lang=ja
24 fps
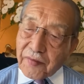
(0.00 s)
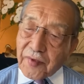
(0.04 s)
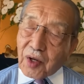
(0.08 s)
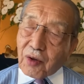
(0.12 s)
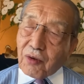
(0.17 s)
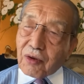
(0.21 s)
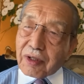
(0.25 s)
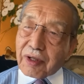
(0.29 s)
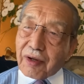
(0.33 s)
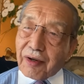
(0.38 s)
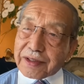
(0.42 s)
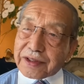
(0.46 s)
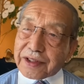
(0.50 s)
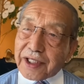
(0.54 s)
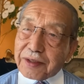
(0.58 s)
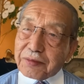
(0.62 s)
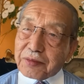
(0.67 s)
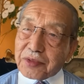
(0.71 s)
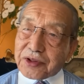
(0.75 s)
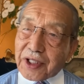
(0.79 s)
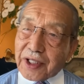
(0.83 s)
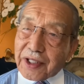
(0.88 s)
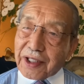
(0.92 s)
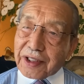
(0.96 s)
国家は債
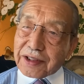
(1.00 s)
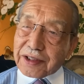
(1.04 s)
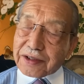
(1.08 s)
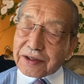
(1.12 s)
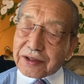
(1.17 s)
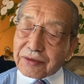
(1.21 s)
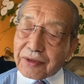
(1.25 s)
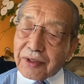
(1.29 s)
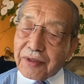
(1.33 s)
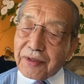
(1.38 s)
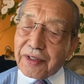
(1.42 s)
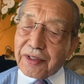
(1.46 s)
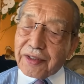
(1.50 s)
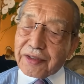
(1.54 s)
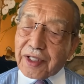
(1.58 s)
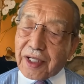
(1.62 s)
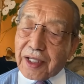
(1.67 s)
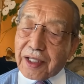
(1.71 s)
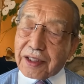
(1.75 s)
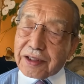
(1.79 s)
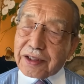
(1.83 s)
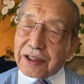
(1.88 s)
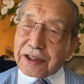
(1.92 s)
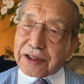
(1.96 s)
務者なんですよ。だ
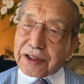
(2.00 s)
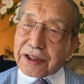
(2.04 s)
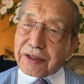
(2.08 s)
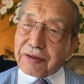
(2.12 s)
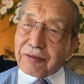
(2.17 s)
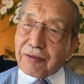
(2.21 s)
から日